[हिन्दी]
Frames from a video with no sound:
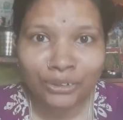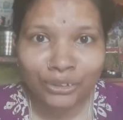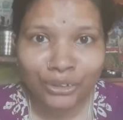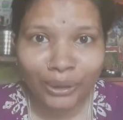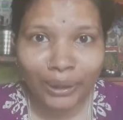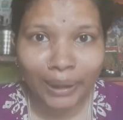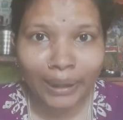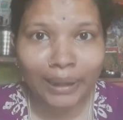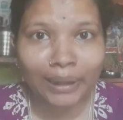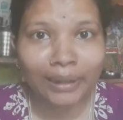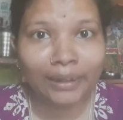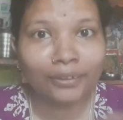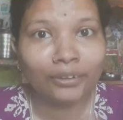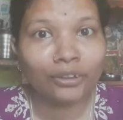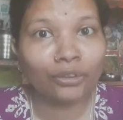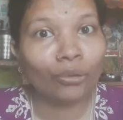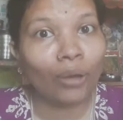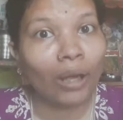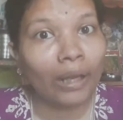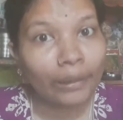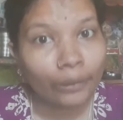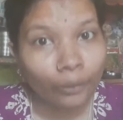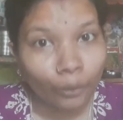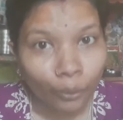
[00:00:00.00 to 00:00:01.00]
शेयर कर लेती हूँ
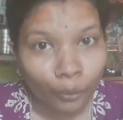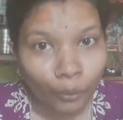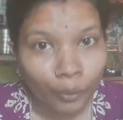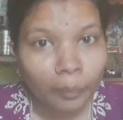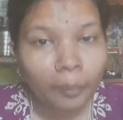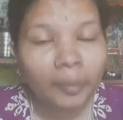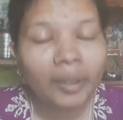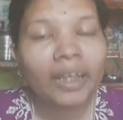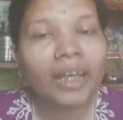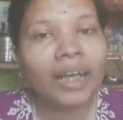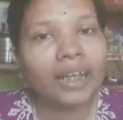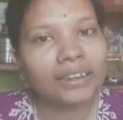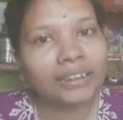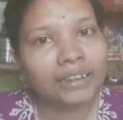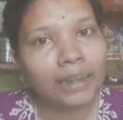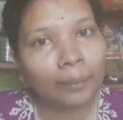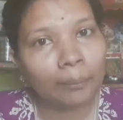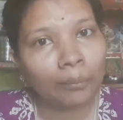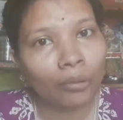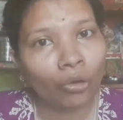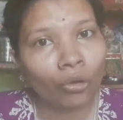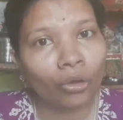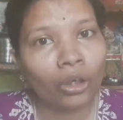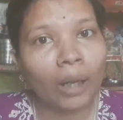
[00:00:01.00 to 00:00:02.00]
आई होप कि आज का
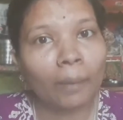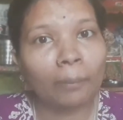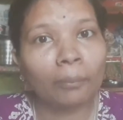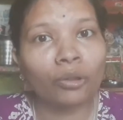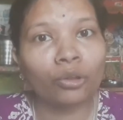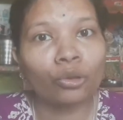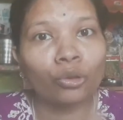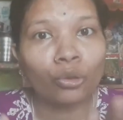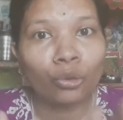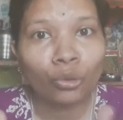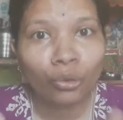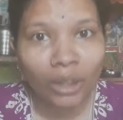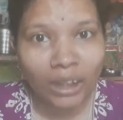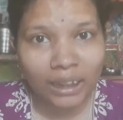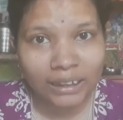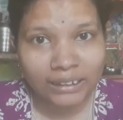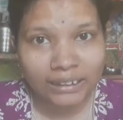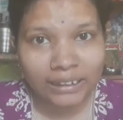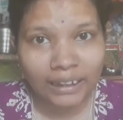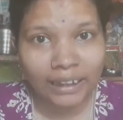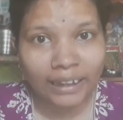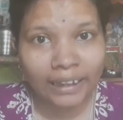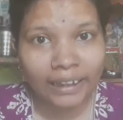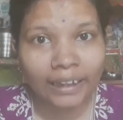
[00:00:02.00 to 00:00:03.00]
ब्लॉग आप लोगों को
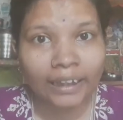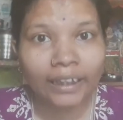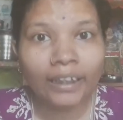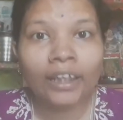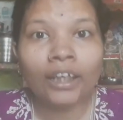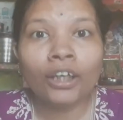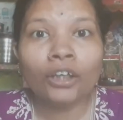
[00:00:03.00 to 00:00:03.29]
अच्छा लगे